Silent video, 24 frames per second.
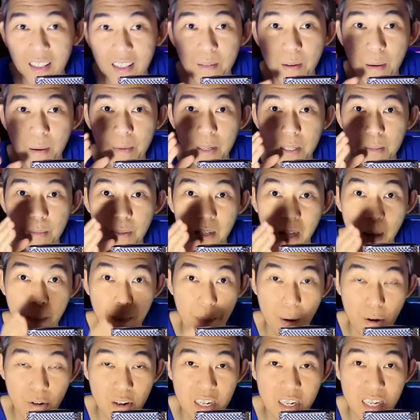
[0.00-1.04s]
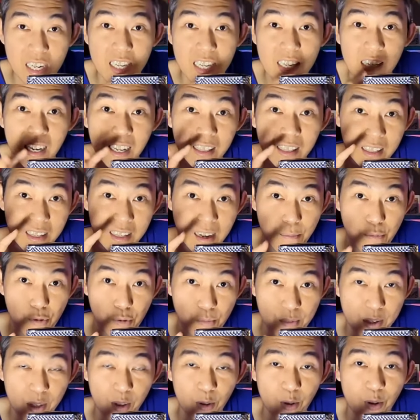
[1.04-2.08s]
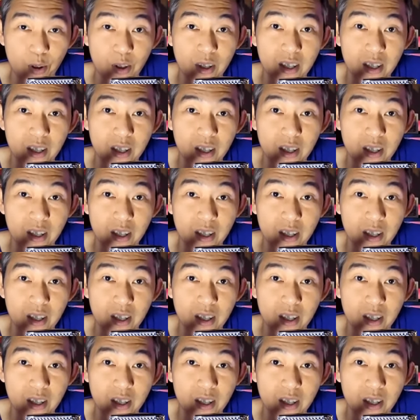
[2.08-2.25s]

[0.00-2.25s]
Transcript: 15 menit yang powdery, kan 30 menit tuh.